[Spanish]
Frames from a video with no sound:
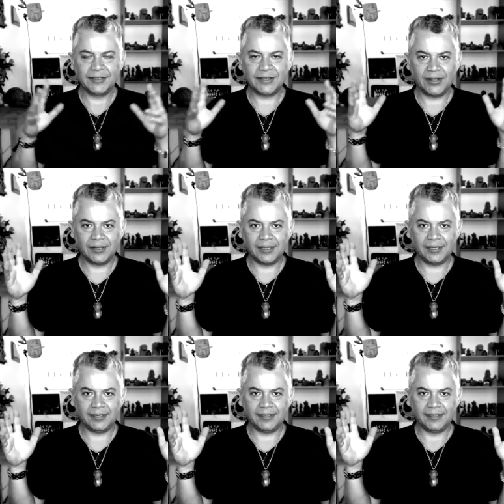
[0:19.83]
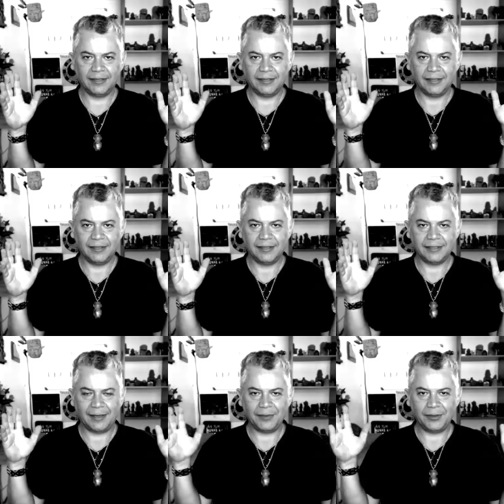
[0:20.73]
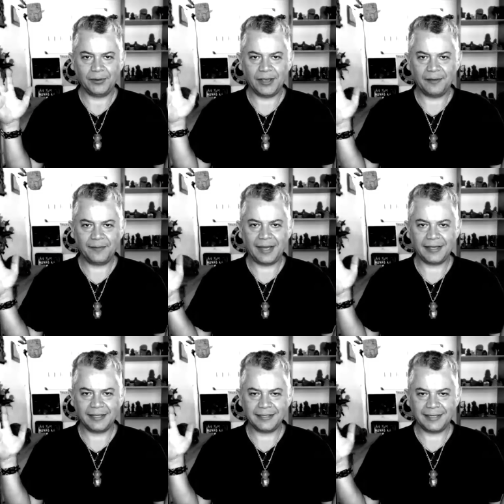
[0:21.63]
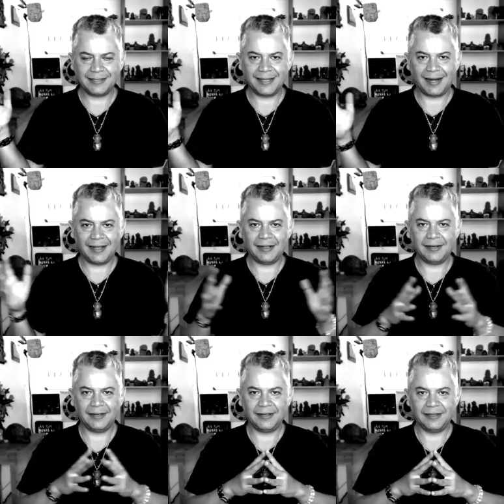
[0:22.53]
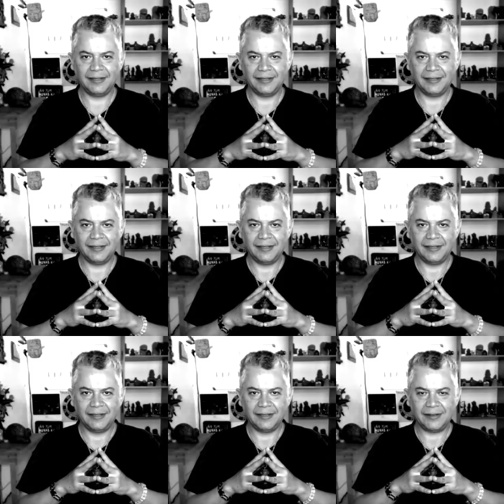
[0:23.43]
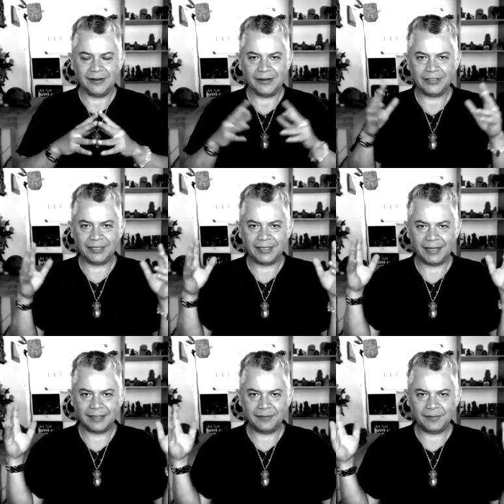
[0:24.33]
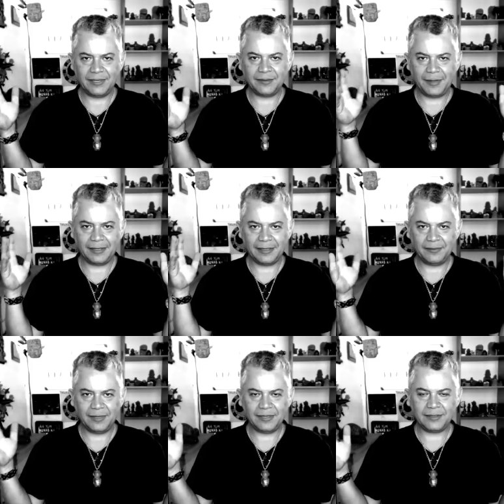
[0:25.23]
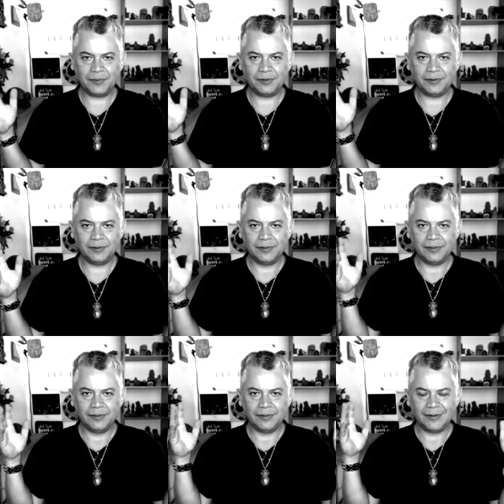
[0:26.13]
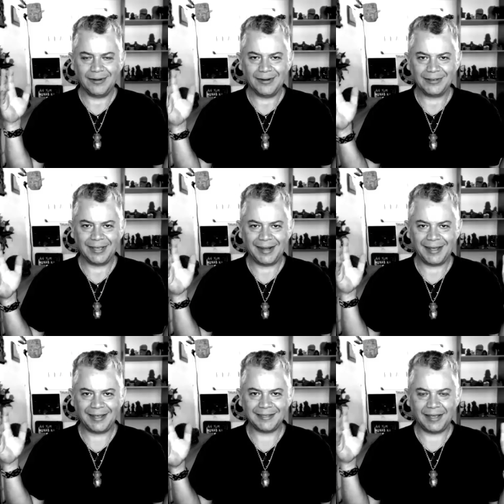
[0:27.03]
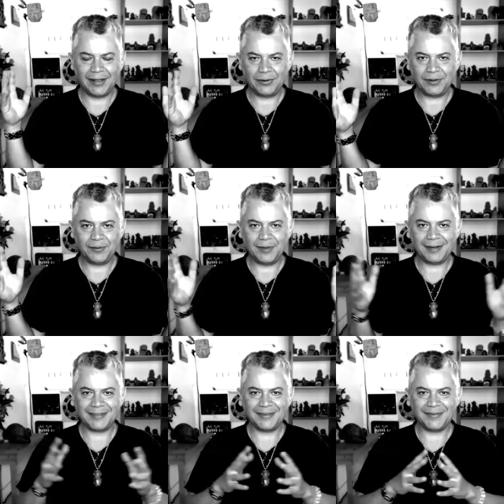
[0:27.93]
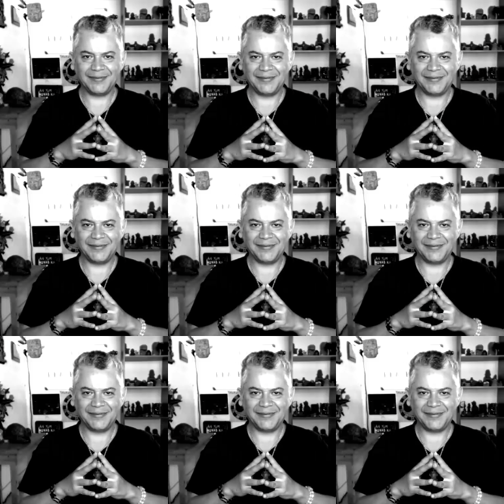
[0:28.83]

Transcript: Solkin, sabiduría maya ancestral. Conócete a ti misma, a ti mismo, conocerás al universo.